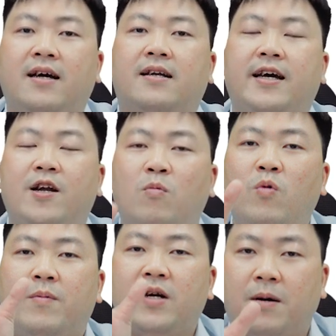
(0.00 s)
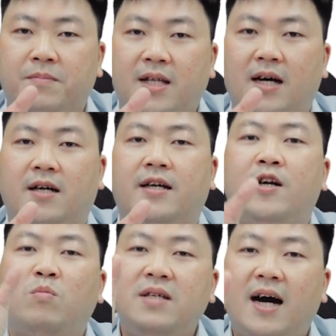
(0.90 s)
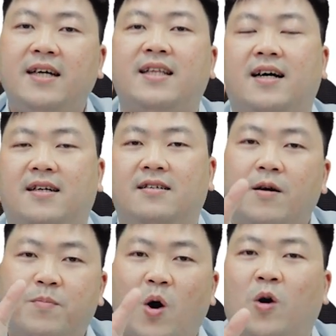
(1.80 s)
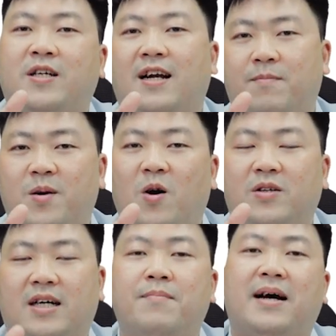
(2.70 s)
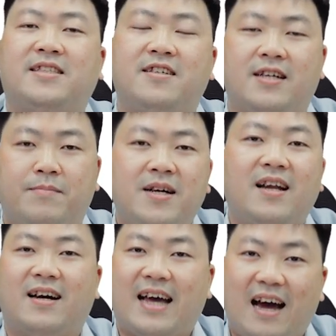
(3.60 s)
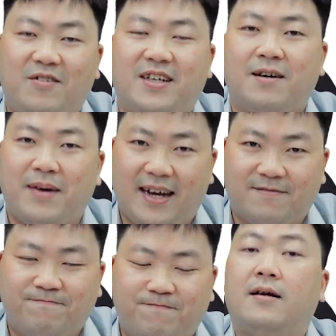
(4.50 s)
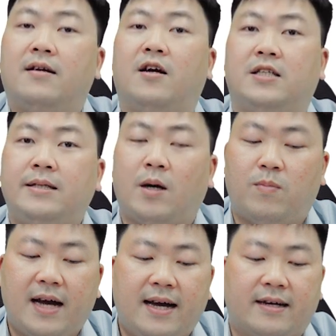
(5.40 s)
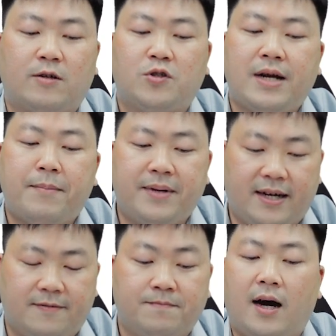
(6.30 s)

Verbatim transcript: đi đúng nguyên với cụm từ đi đúng giới từ nó pro thì là pro thì các bạn sẽ được điểm rất là cao nha các bạn rồi tiếp tục ha, câu số 5 nè.